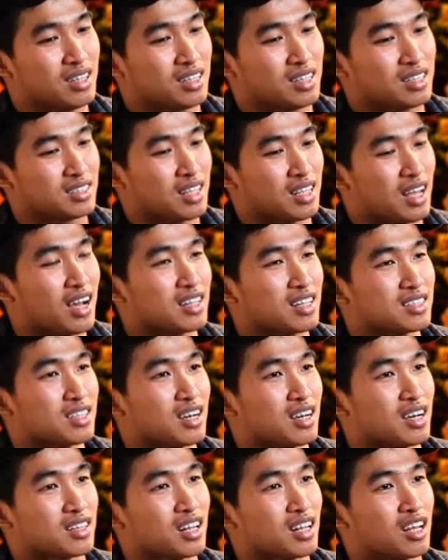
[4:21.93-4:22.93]

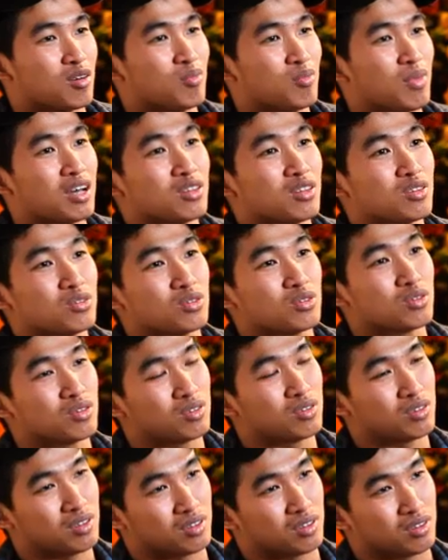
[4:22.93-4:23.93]
sangat-sangatlah membantu
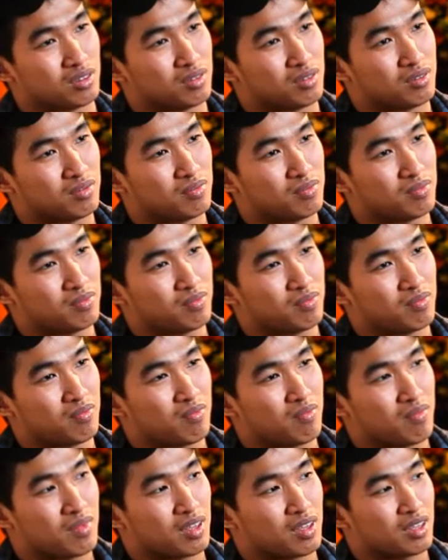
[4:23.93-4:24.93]
gitu.
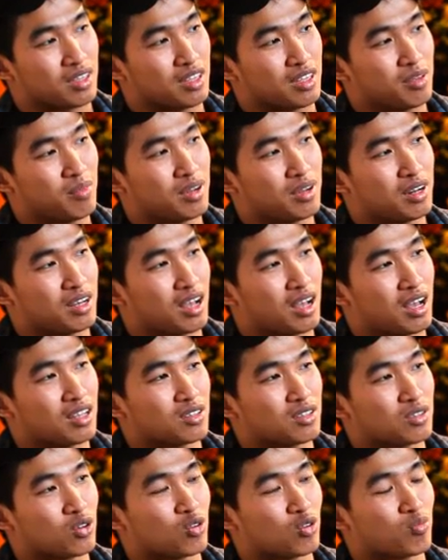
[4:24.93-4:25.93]
Gimana nggak
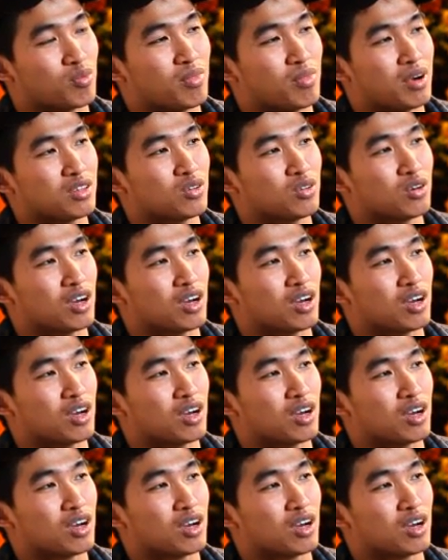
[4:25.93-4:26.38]
cukup membantu